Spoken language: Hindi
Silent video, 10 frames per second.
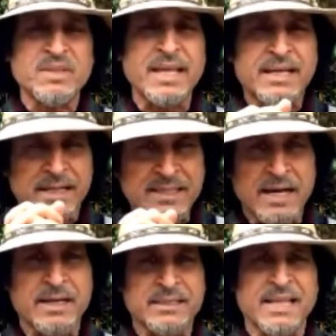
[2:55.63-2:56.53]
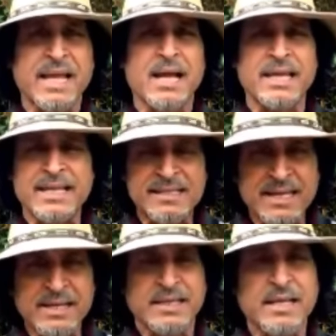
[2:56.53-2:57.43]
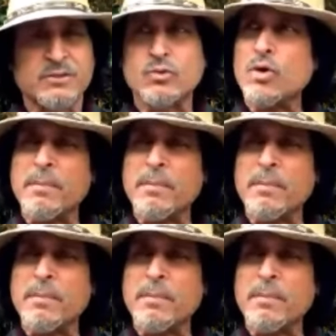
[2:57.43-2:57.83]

इकट्ठा रखता है इस इनके थ्रू